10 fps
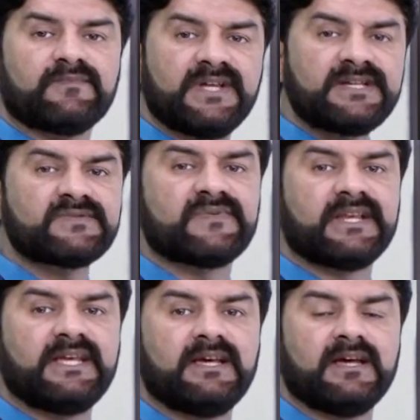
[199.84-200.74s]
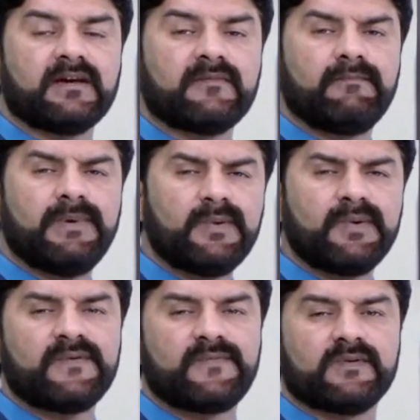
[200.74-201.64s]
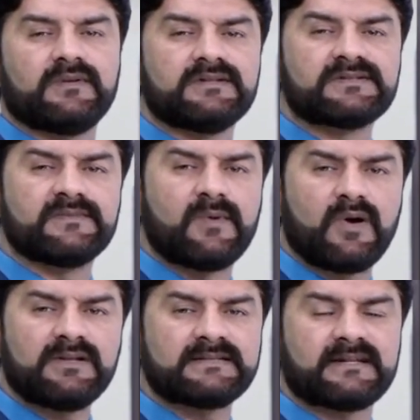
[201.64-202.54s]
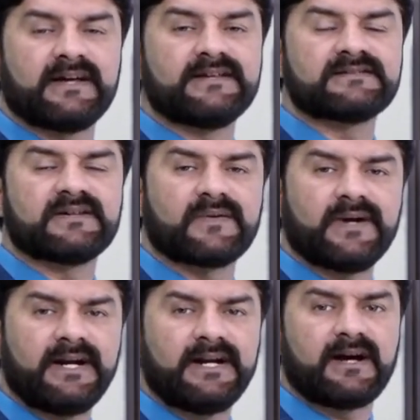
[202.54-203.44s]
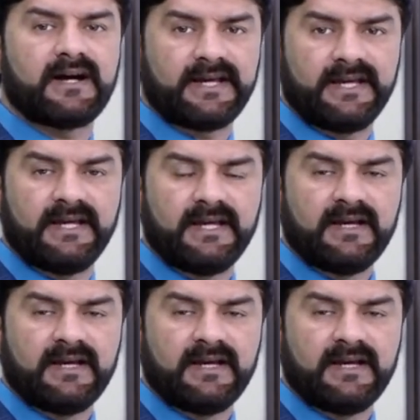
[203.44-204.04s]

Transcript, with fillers: दिस वेरी beautiful small size red eye